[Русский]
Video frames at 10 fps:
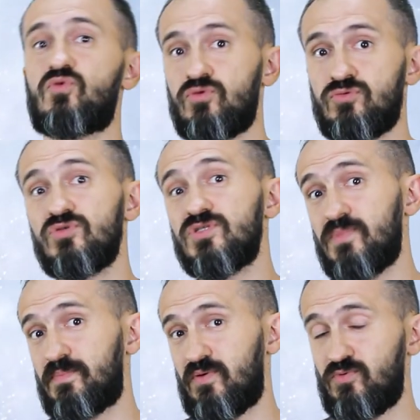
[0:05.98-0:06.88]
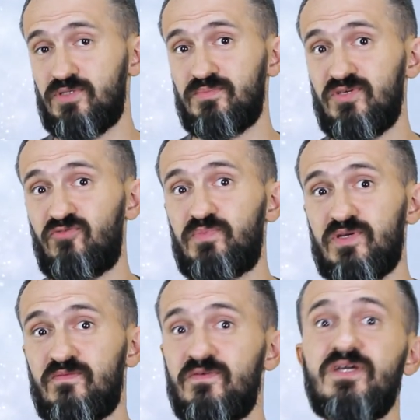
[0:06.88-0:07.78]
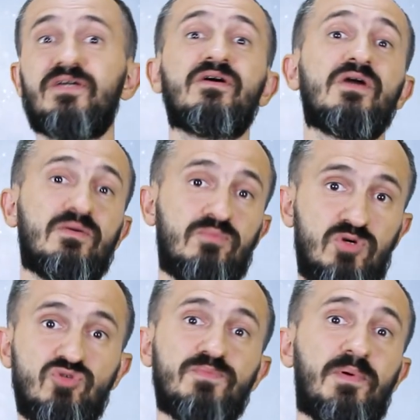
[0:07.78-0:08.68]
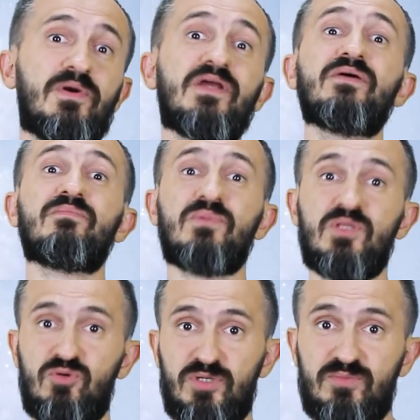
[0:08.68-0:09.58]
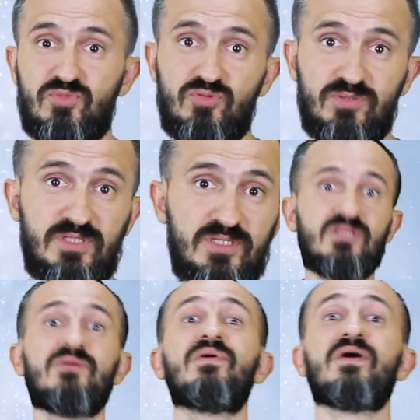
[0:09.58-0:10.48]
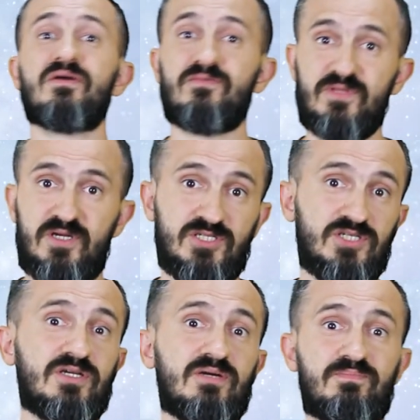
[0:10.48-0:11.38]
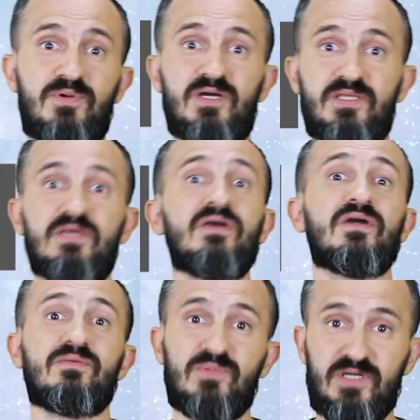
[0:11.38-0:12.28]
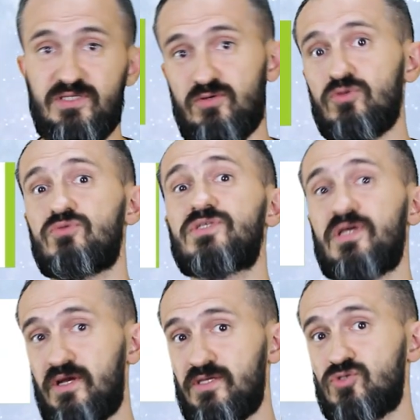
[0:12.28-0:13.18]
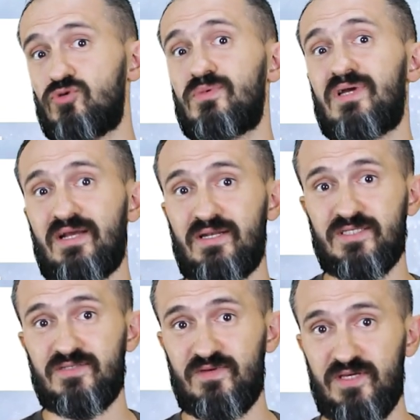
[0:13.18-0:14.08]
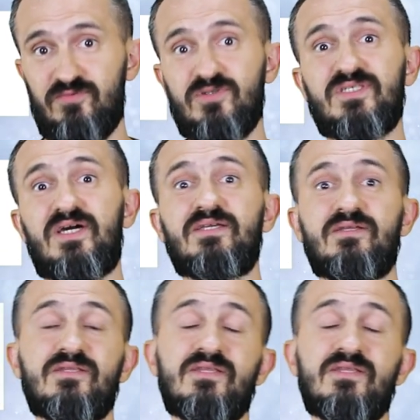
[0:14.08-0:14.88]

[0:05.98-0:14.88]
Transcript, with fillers: конкурс мы проводим не впервые. Мы уже помогли многим студентам в нашей компании. Мы эти конкурсы организуем как для своего сайта,